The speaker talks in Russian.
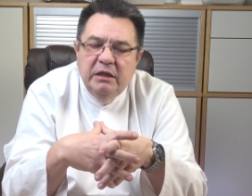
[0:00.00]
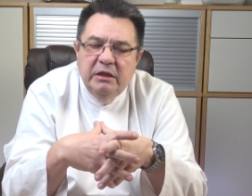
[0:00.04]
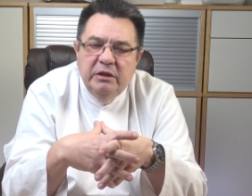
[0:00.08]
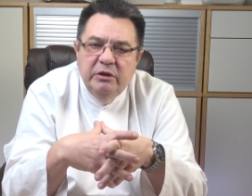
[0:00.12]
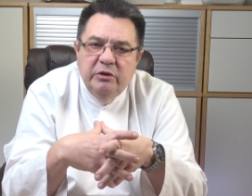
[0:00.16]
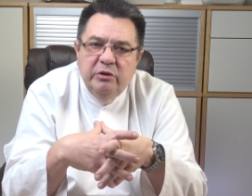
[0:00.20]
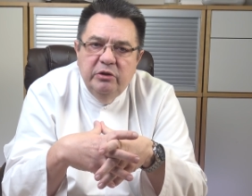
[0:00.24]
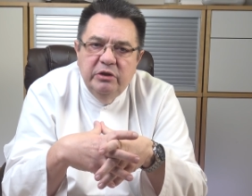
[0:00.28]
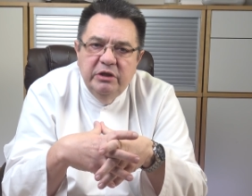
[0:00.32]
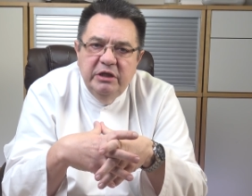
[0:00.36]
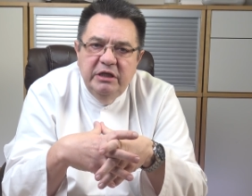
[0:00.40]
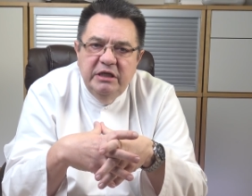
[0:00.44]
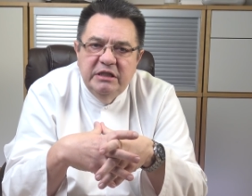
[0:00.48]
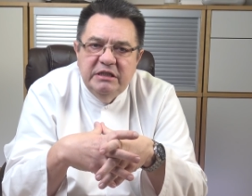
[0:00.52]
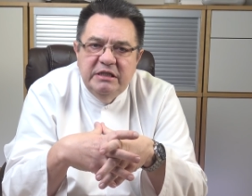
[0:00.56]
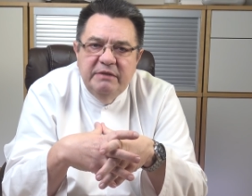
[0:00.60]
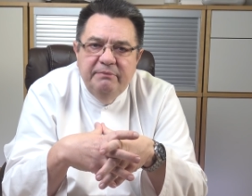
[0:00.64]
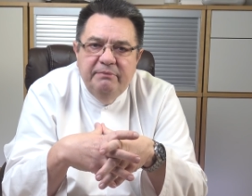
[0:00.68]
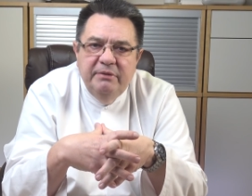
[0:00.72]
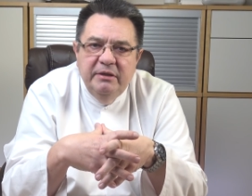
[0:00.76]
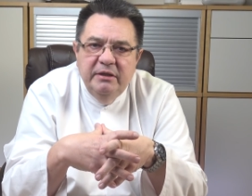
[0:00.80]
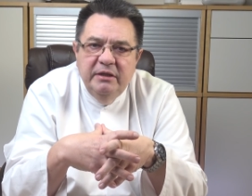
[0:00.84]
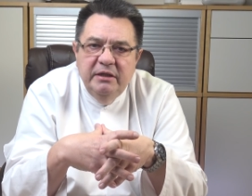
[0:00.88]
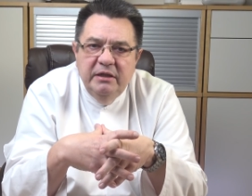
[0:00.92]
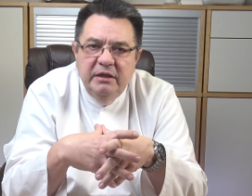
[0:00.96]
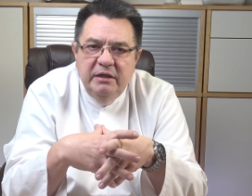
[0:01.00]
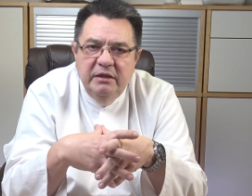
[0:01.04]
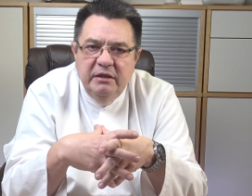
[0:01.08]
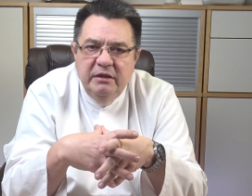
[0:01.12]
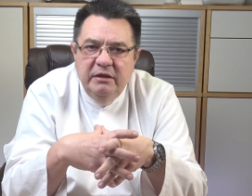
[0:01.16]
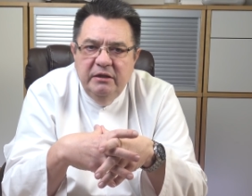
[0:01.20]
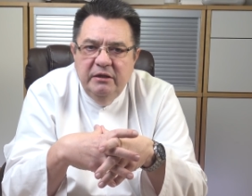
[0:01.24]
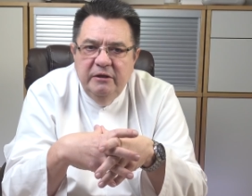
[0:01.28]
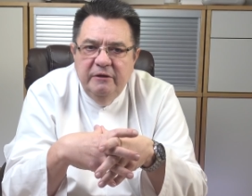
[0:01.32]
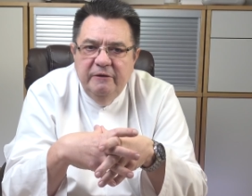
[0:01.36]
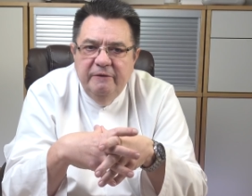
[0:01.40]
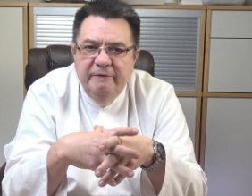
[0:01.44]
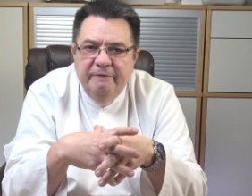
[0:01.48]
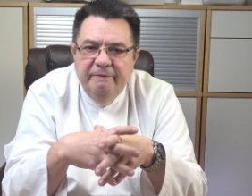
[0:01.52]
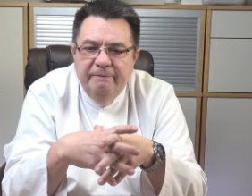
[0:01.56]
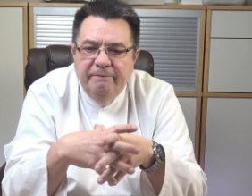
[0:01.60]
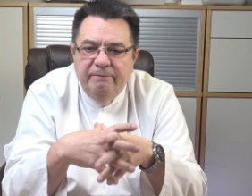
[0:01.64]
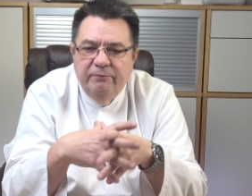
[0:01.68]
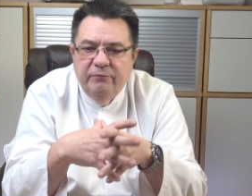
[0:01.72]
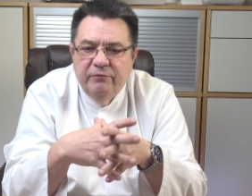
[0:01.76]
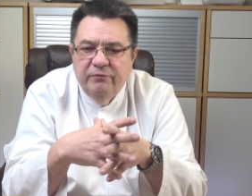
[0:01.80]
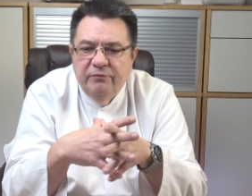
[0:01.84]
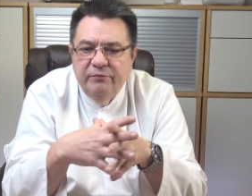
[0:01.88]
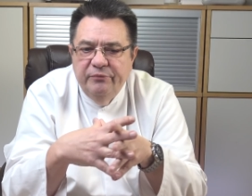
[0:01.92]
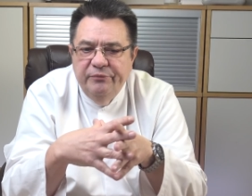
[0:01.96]
Но если бы, э,
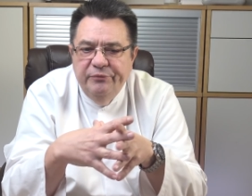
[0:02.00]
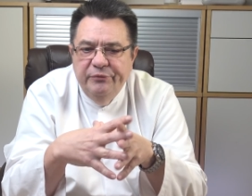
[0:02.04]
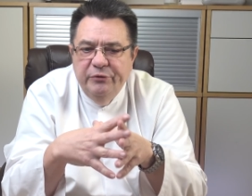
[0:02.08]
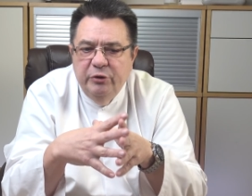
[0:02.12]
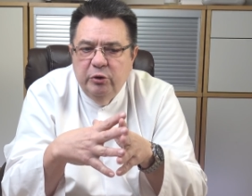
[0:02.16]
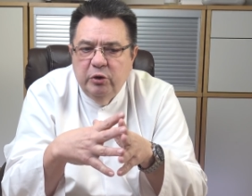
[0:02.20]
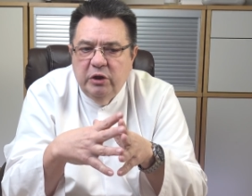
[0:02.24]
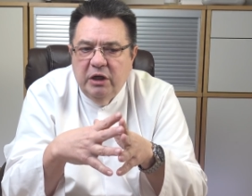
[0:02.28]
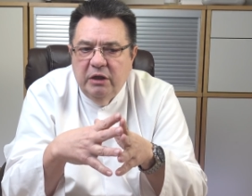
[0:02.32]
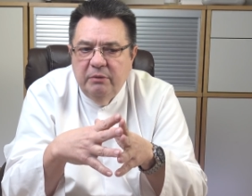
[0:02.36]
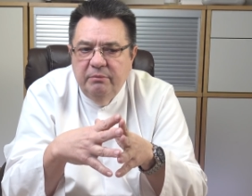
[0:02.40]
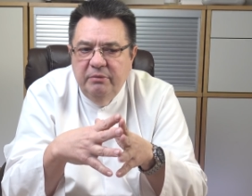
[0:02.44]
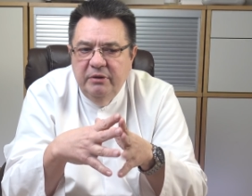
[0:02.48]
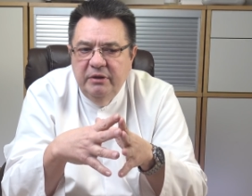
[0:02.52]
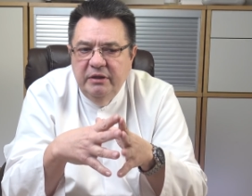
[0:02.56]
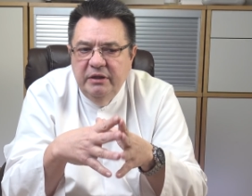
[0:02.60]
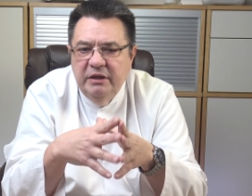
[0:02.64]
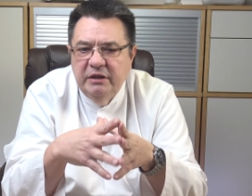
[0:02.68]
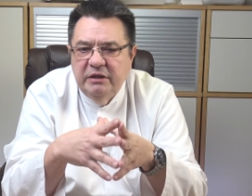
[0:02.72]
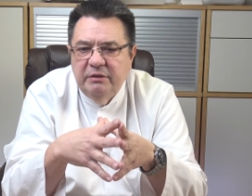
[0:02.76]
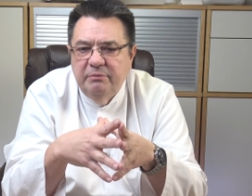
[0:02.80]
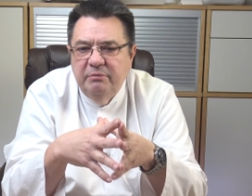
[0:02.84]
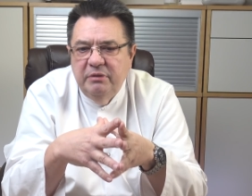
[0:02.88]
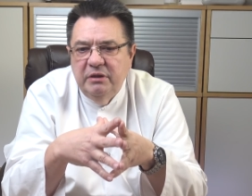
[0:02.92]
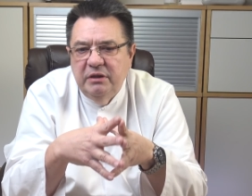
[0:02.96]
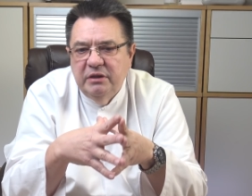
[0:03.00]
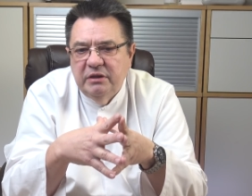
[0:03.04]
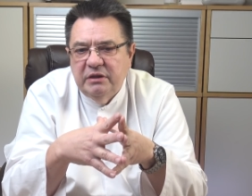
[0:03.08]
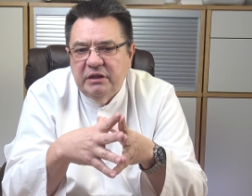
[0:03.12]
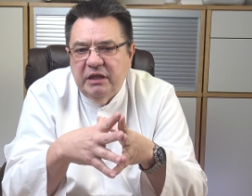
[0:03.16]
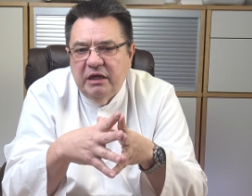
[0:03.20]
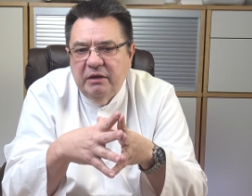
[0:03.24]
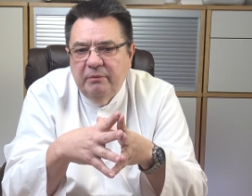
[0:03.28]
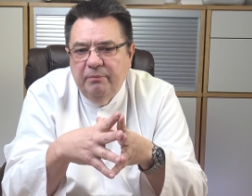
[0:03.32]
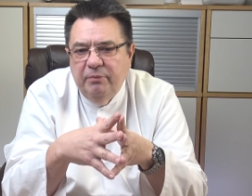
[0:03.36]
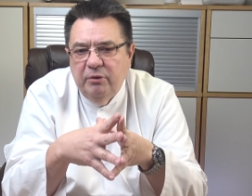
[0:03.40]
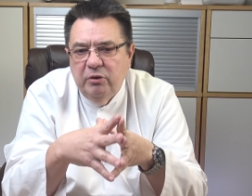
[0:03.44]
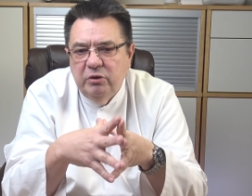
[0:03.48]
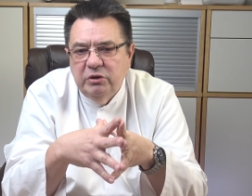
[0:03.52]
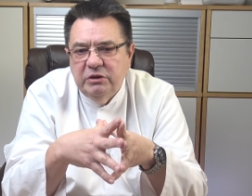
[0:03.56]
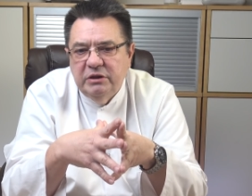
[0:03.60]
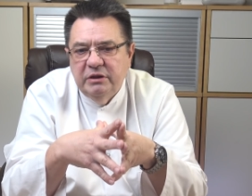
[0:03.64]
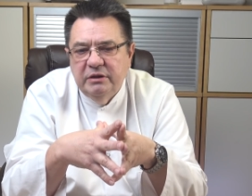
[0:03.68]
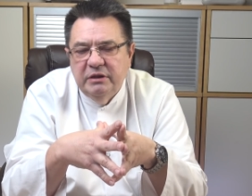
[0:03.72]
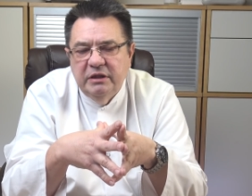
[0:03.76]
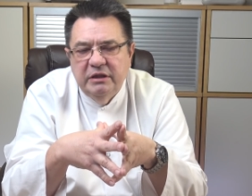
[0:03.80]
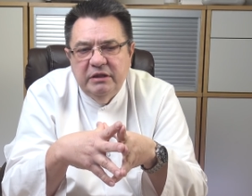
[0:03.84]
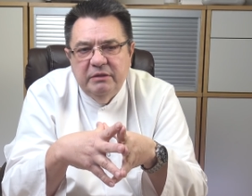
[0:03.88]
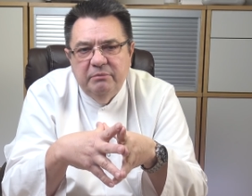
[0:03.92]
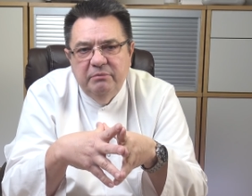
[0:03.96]
ну, как бы это было так
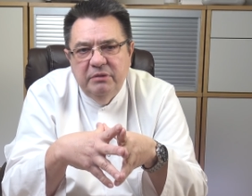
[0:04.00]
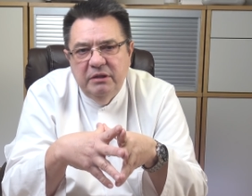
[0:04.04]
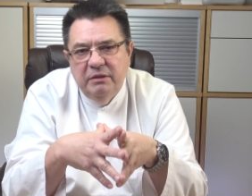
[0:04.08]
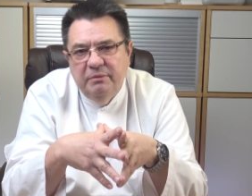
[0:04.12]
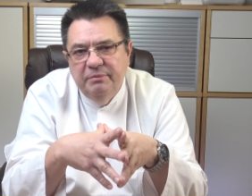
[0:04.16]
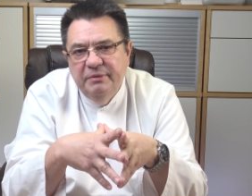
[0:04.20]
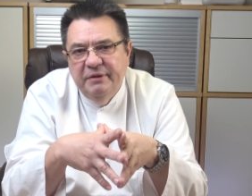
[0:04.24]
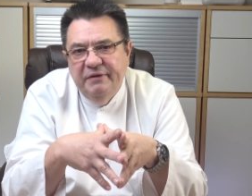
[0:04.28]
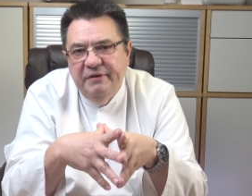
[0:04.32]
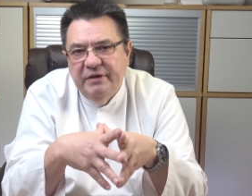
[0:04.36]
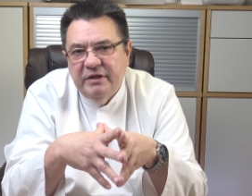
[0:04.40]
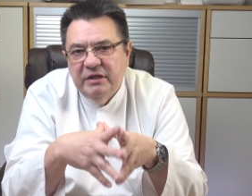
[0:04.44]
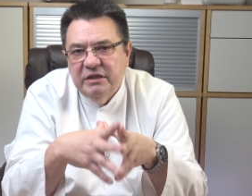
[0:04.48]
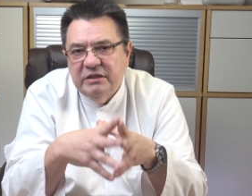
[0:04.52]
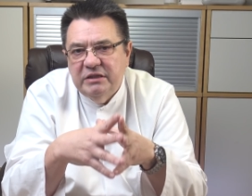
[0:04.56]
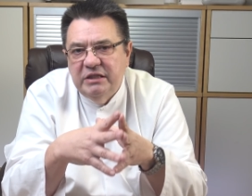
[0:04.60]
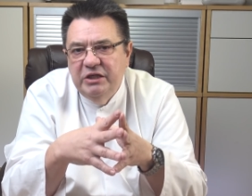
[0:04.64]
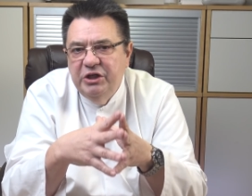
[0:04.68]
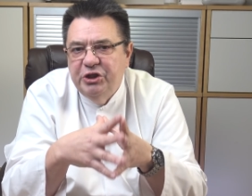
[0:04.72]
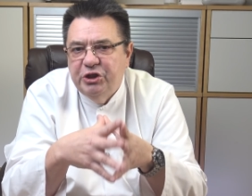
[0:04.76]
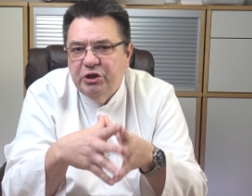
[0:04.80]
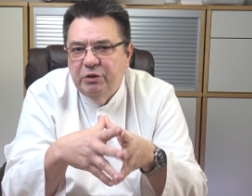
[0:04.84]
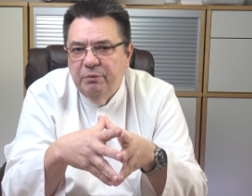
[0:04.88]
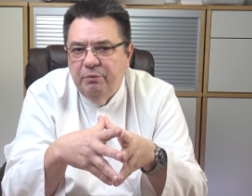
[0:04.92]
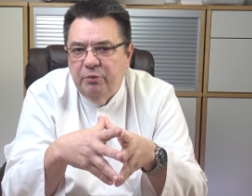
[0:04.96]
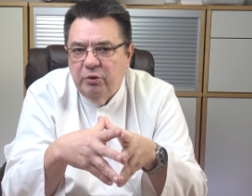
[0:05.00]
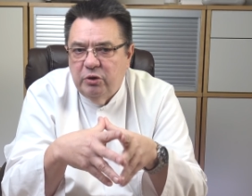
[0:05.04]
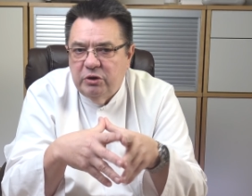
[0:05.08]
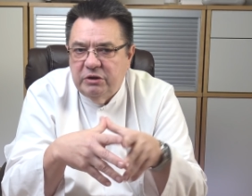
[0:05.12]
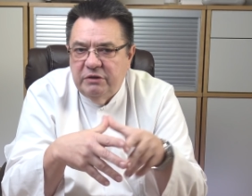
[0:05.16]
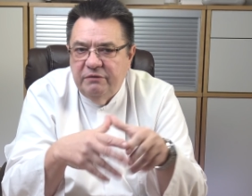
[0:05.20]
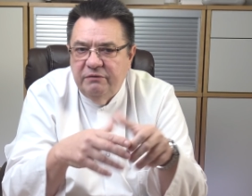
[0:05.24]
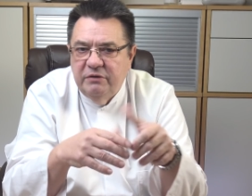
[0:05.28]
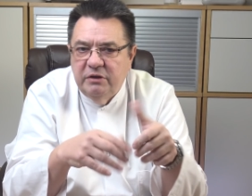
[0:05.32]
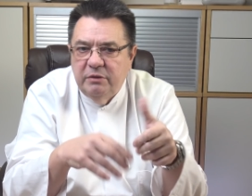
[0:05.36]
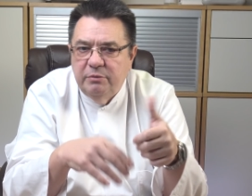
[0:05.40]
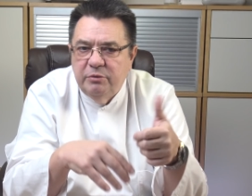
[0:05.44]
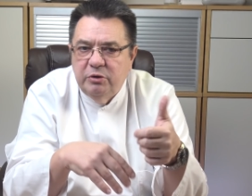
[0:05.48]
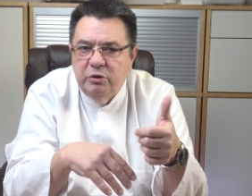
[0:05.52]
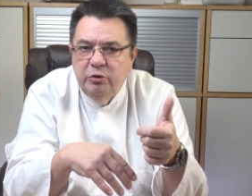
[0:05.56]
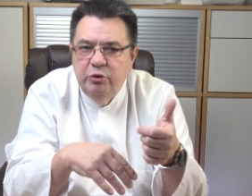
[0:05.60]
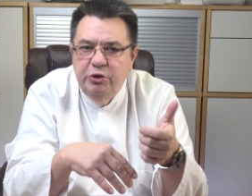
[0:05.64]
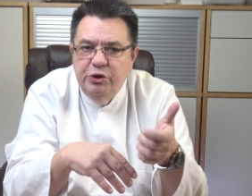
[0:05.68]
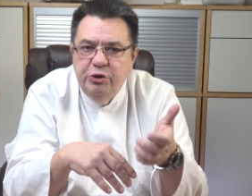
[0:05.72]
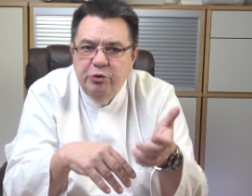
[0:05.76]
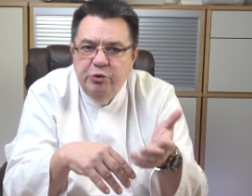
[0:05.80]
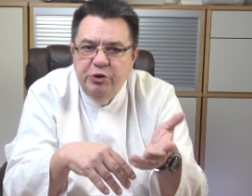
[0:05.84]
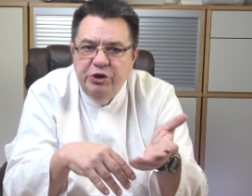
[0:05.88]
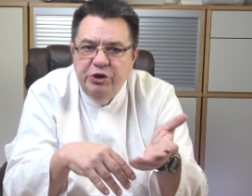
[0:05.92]
просто, это было бы, наверное, слишком просто. В этом случае